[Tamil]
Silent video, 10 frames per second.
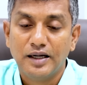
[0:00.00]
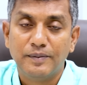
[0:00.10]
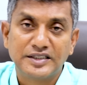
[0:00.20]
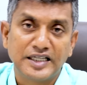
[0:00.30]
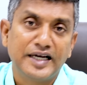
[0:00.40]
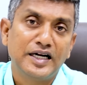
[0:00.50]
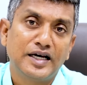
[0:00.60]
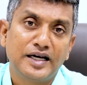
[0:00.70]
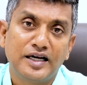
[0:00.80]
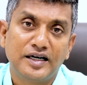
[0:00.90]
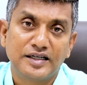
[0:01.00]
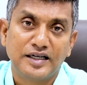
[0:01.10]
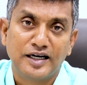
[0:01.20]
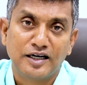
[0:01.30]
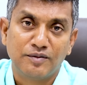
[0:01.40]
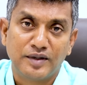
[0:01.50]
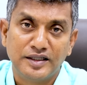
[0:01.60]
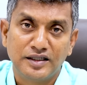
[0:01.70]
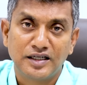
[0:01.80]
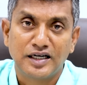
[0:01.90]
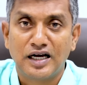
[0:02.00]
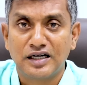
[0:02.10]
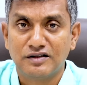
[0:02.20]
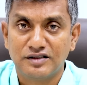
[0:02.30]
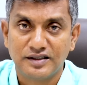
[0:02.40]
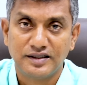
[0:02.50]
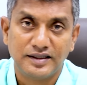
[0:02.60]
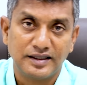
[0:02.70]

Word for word: இப்போ சைனா எங்கே எடுக்கிறாங்க பார்த்தீங்கன்னா நாங்கள் வந்து